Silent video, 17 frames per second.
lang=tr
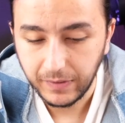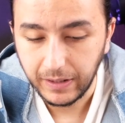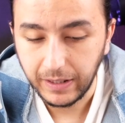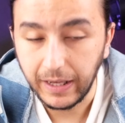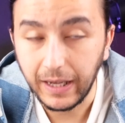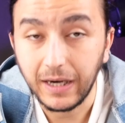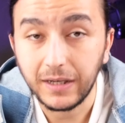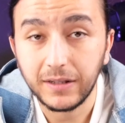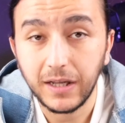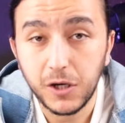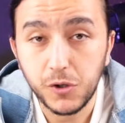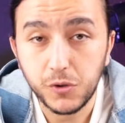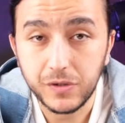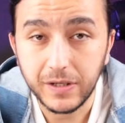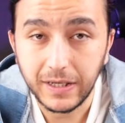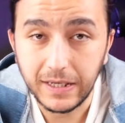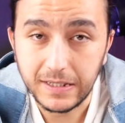Eğer daha
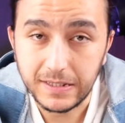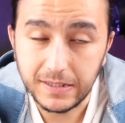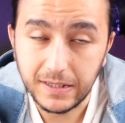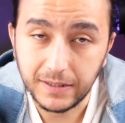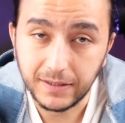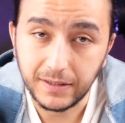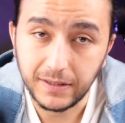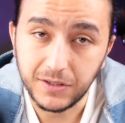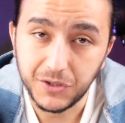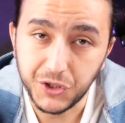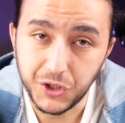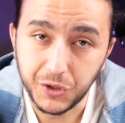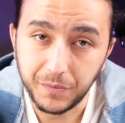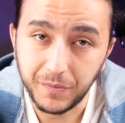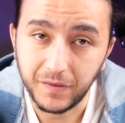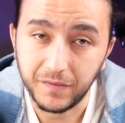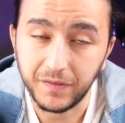yüksek enstantelere
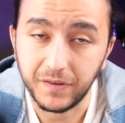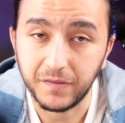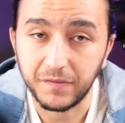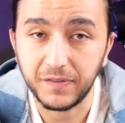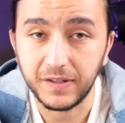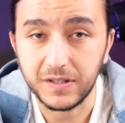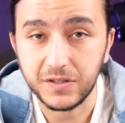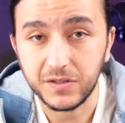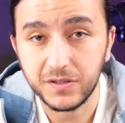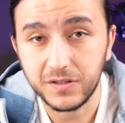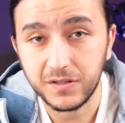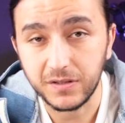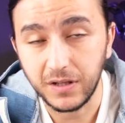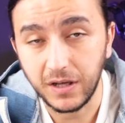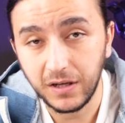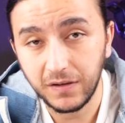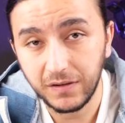çıkma ve flashınızı
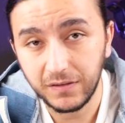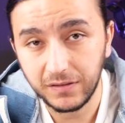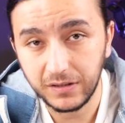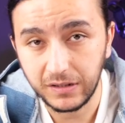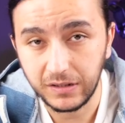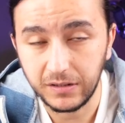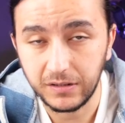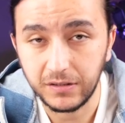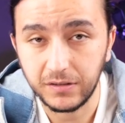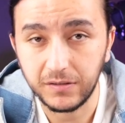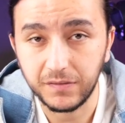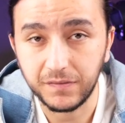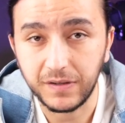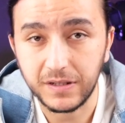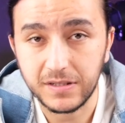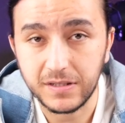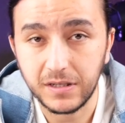daha e,
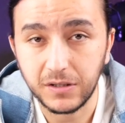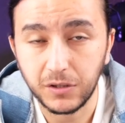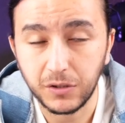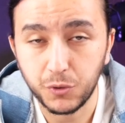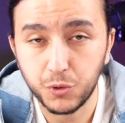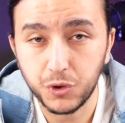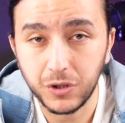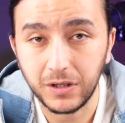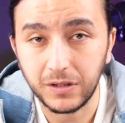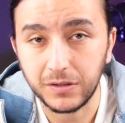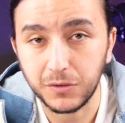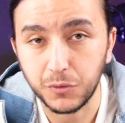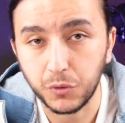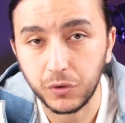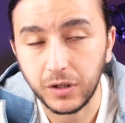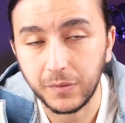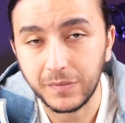fazla güç aralığında
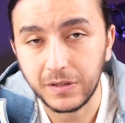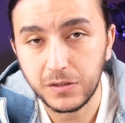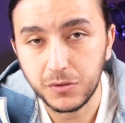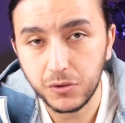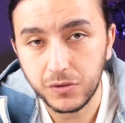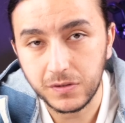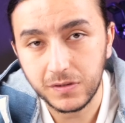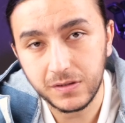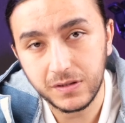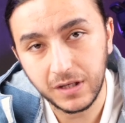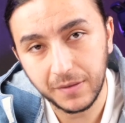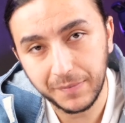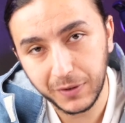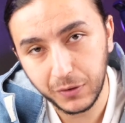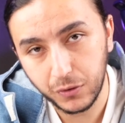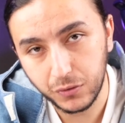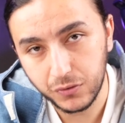kullanmak istiyorsanız
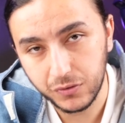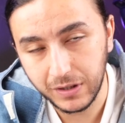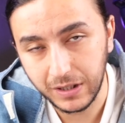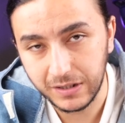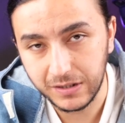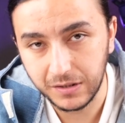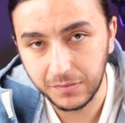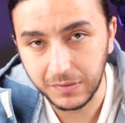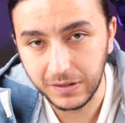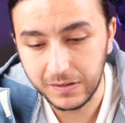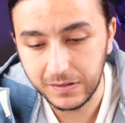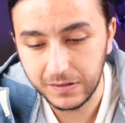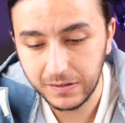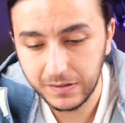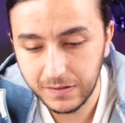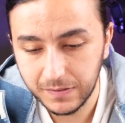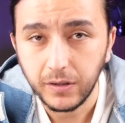DP400 tercih
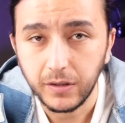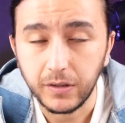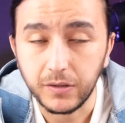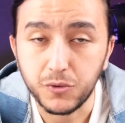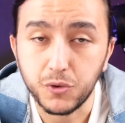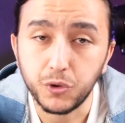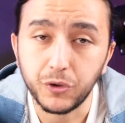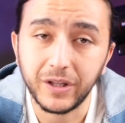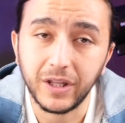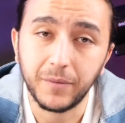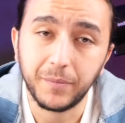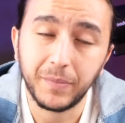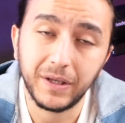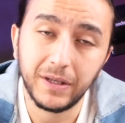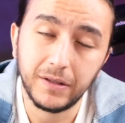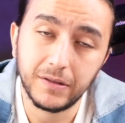etmelisiniz. Çünkü DP